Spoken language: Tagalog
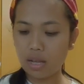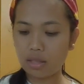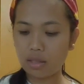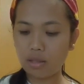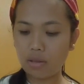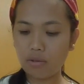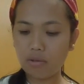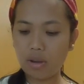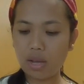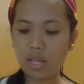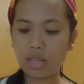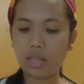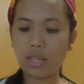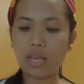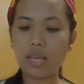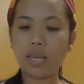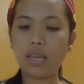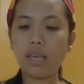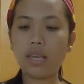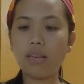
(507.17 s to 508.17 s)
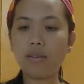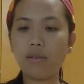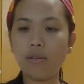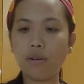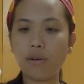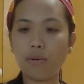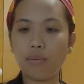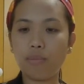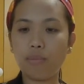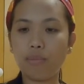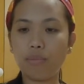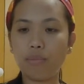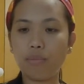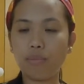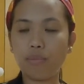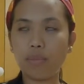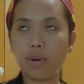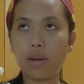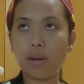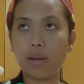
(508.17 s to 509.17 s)
at yung ating
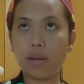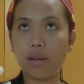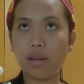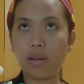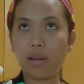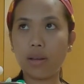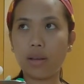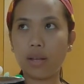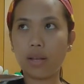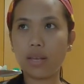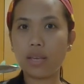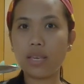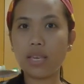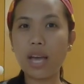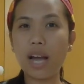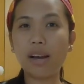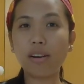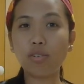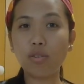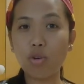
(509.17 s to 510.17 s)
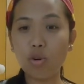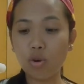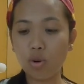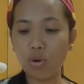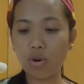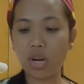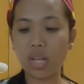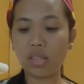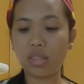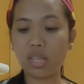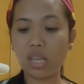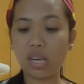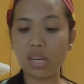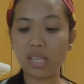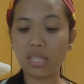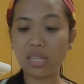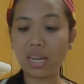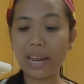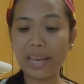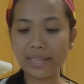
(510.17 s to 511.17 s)
uh, young coconut na
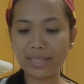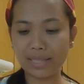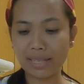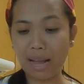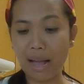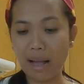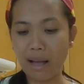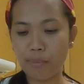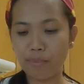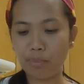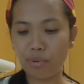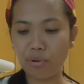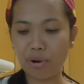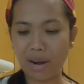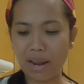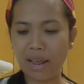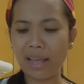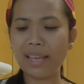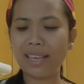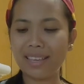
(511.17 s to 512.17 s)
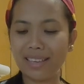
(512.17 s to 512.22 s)
in-slice kahapon.